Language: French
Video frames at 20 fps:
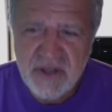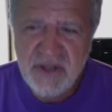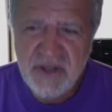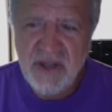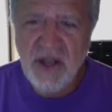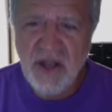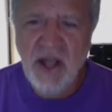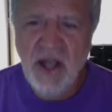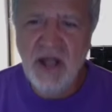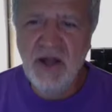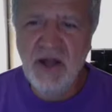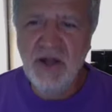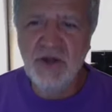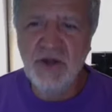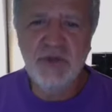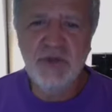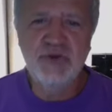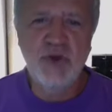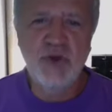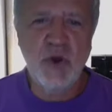euh,
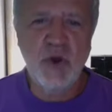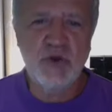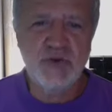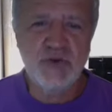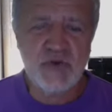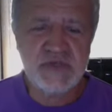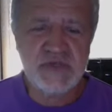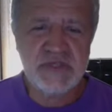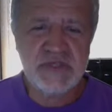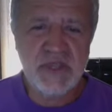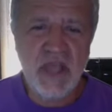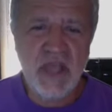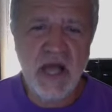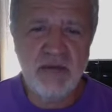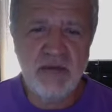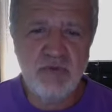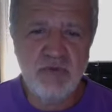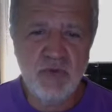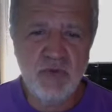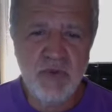de renoncer à un
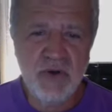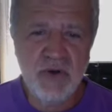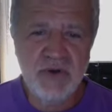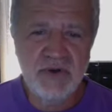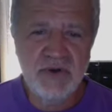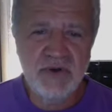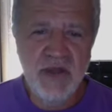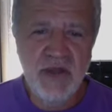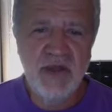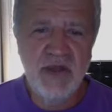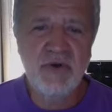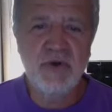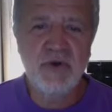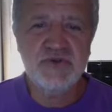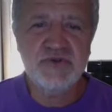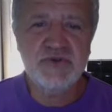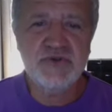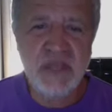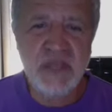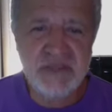moment au
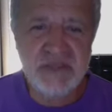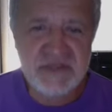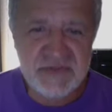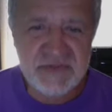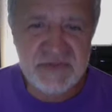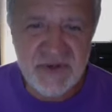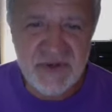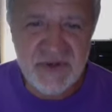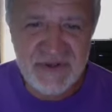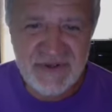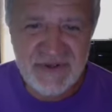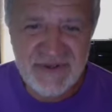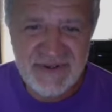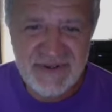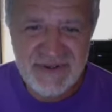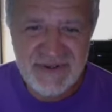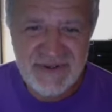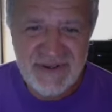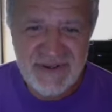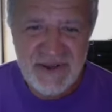judaïsme
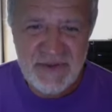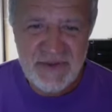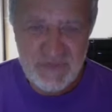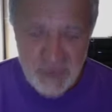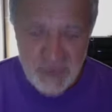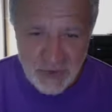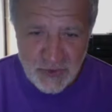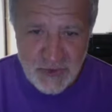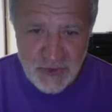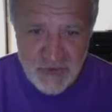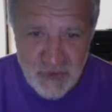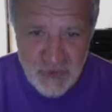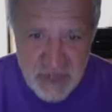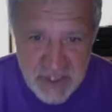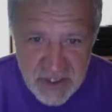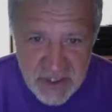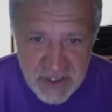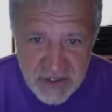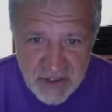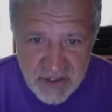pour
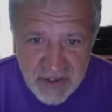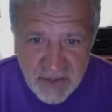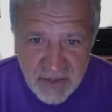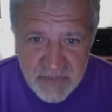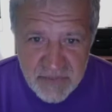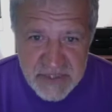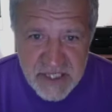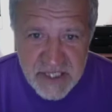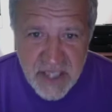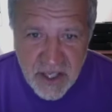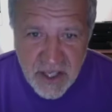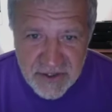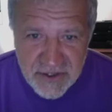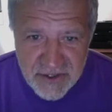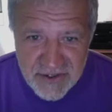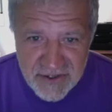devenir psychiatre.